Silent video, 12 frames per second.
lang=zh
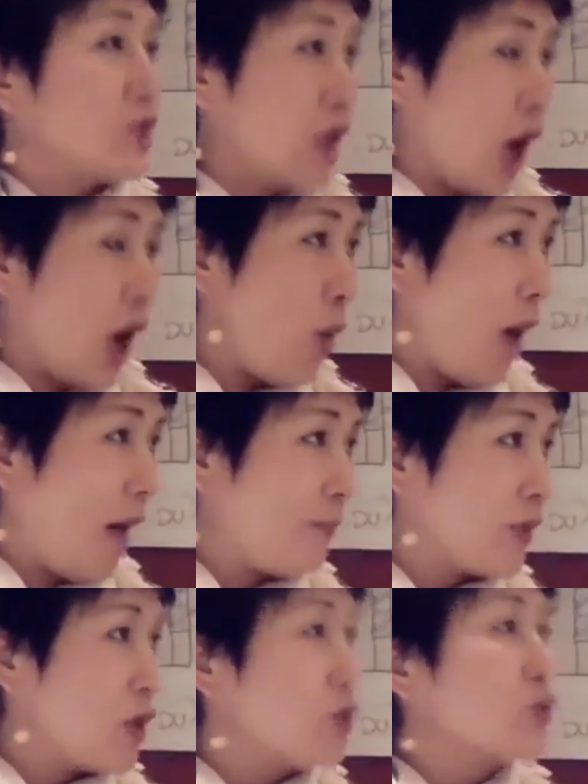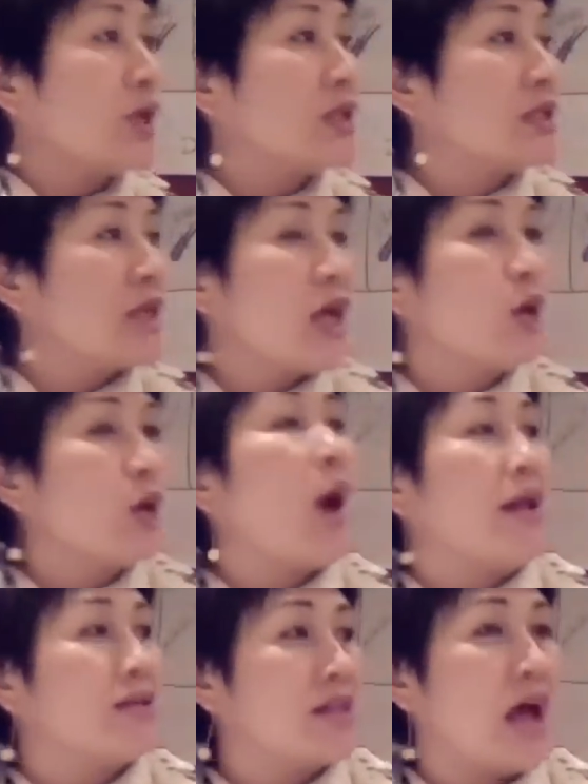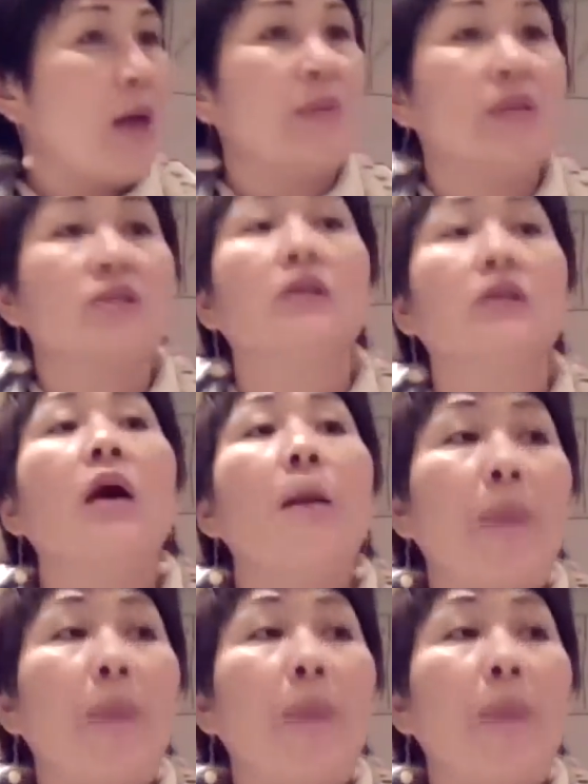早晚，所以这款产品是